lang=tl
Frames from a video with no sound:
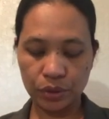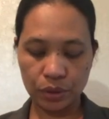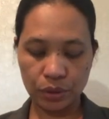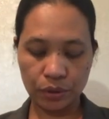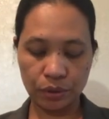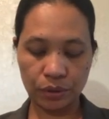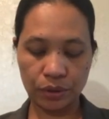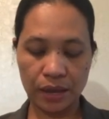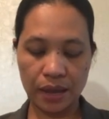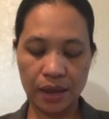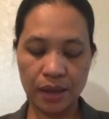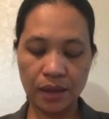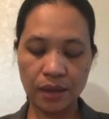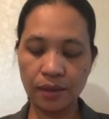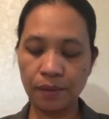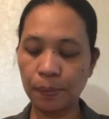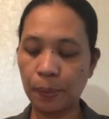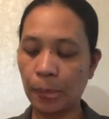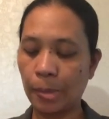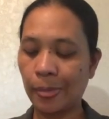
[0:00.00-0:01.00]
Okay?
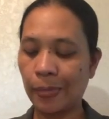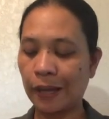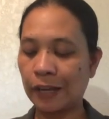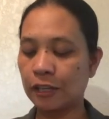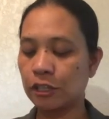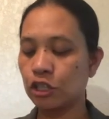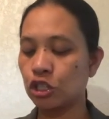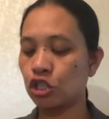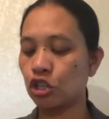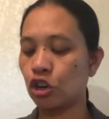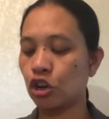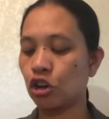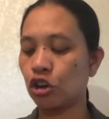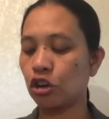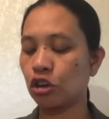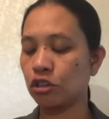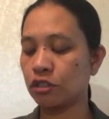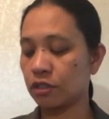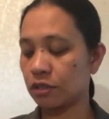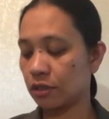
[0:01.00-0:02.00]
So,
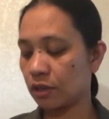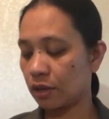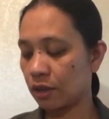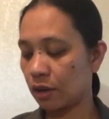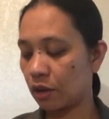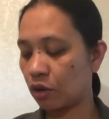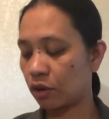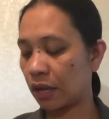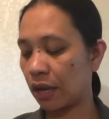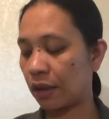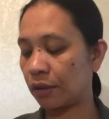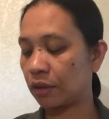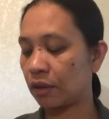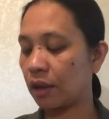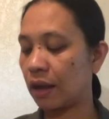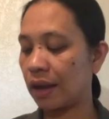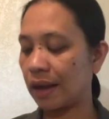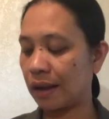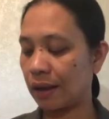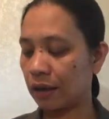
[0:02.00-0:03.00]
okay,
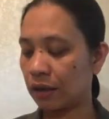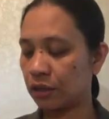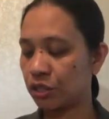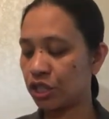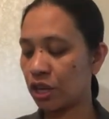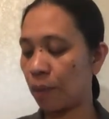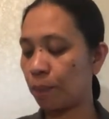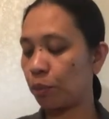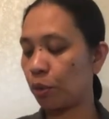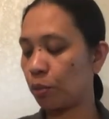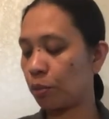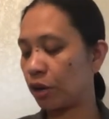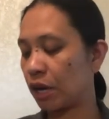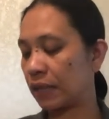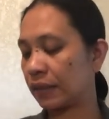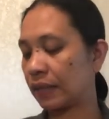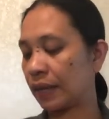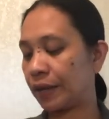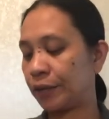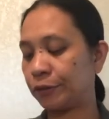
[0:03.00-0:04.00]
uh, shampoo muna
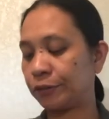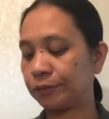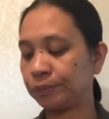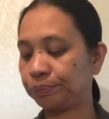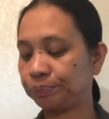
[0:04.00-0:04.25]
tayo.